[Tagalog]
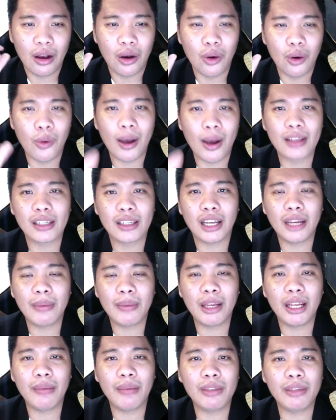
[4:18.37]
Once again,
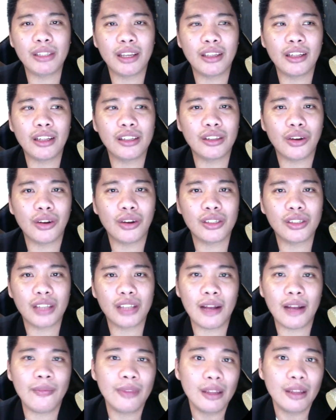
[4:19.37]
my name is Angel
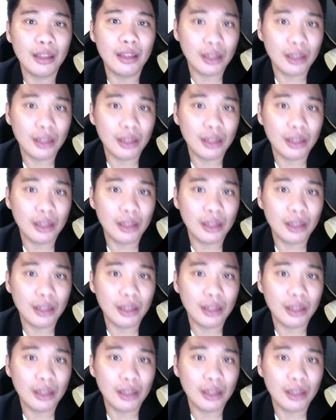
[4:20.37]
Sonsa.